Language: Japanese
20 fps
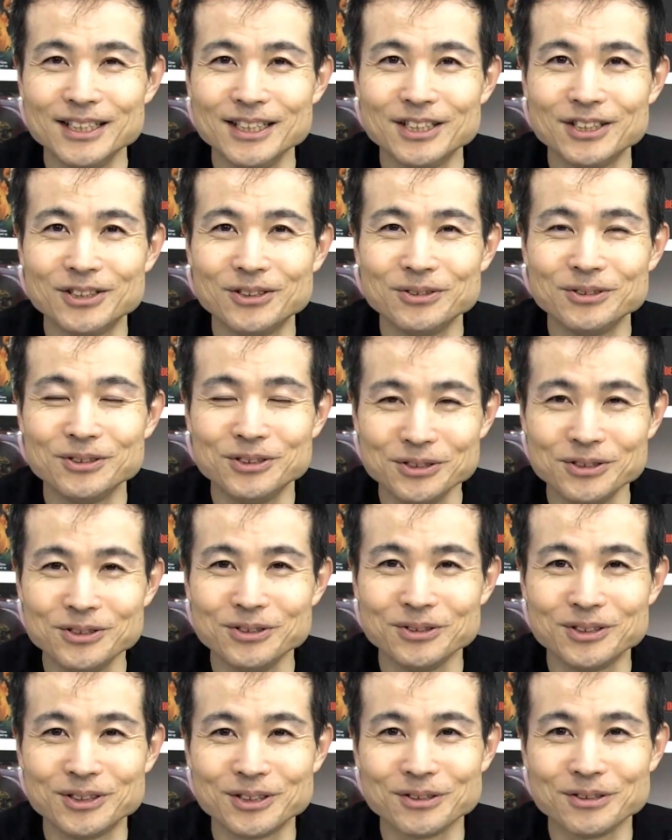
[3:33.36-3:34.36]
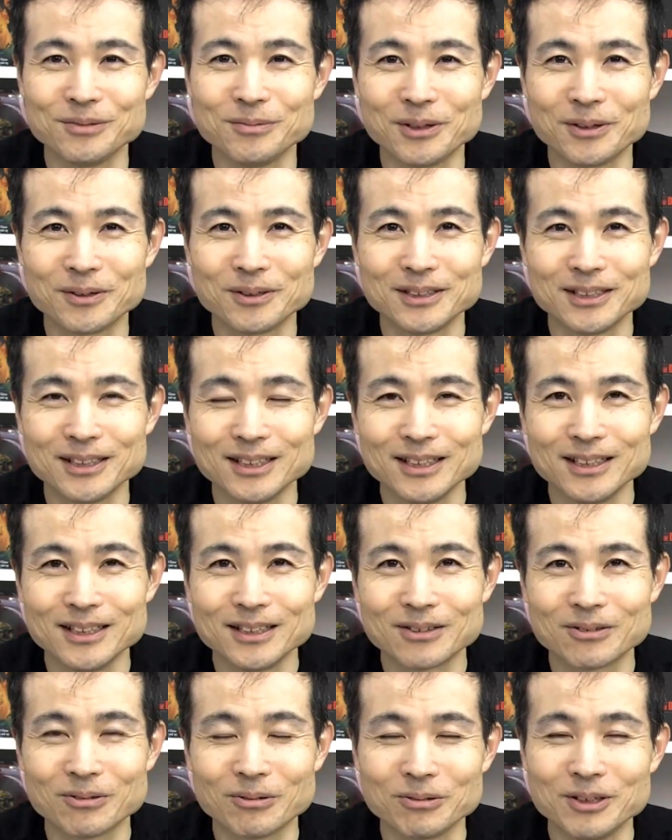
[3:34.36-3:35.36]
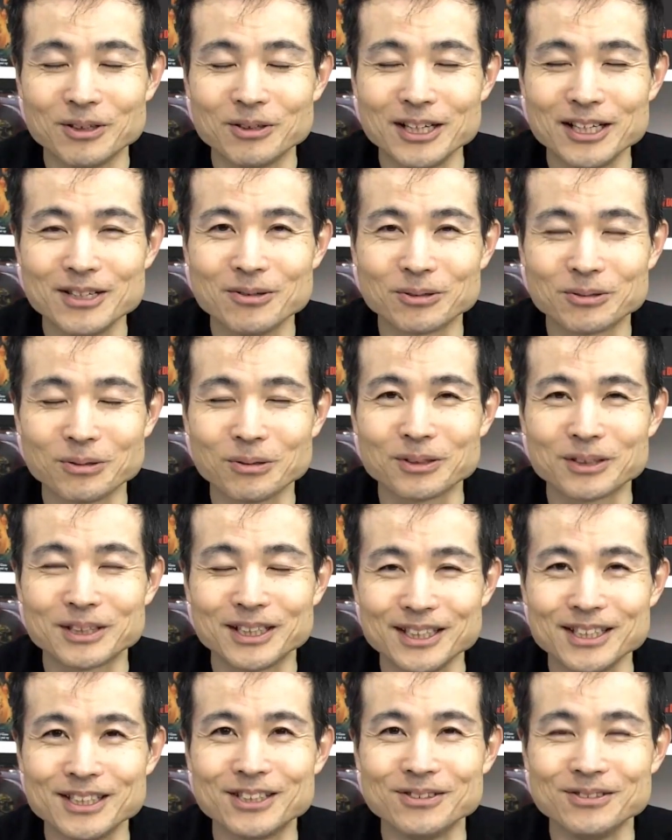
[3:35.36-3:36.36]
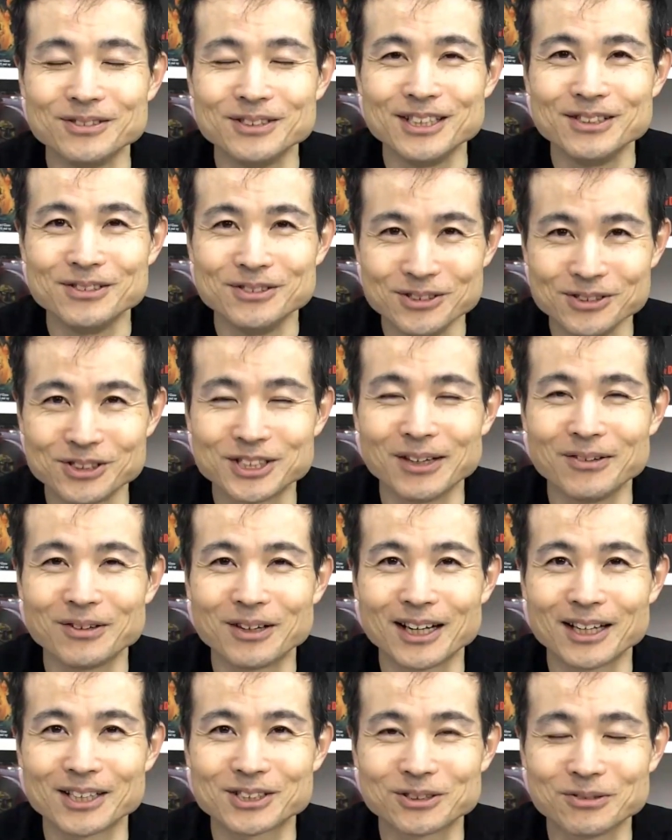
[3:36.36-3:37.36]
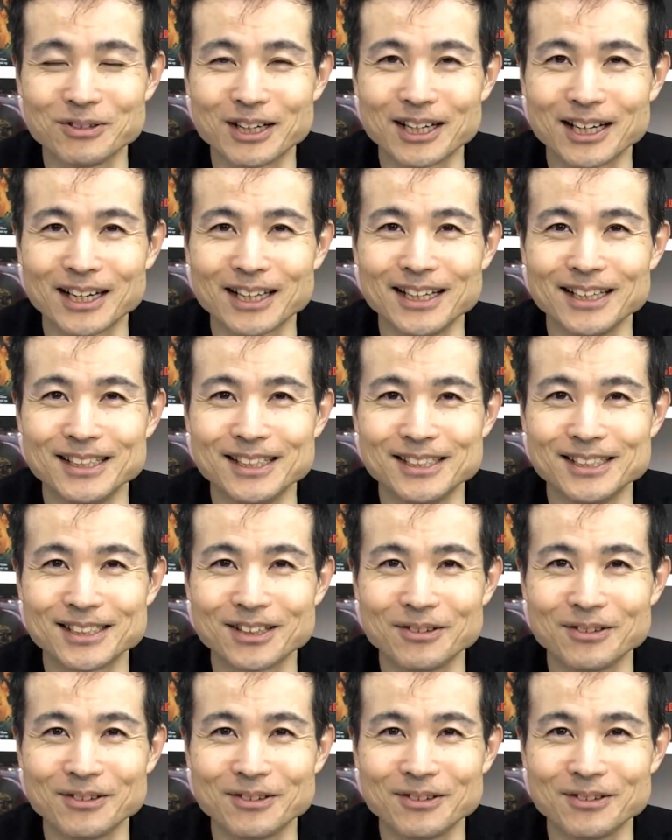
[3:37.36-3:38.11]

緊急輸入っていうのは何をどう緊急に輸入したのかがちょっとわからないんですけど